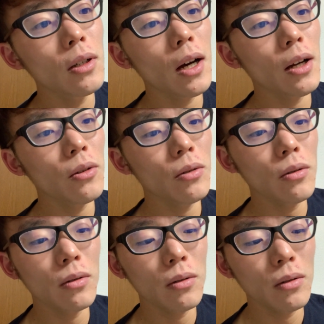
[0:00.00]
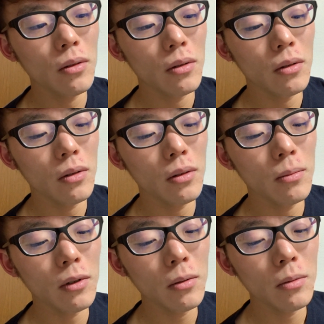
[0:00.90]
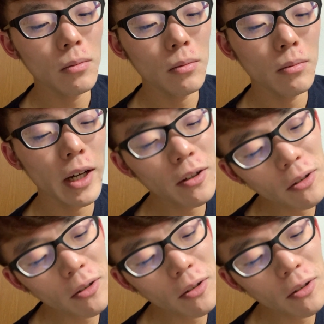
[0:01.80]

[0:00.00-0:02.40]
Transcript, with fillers: あのー、僕も前